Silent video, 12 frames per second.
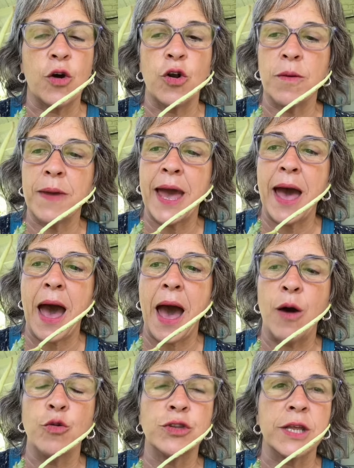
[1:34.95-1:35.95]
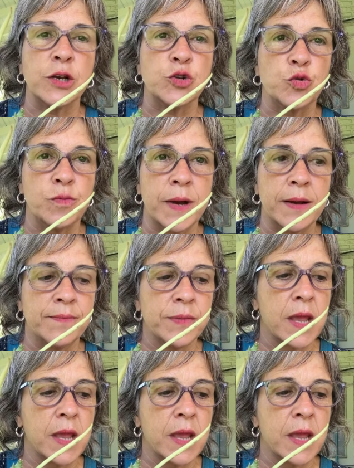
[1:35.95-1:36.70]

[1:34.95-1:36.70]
orbea a austrayuma,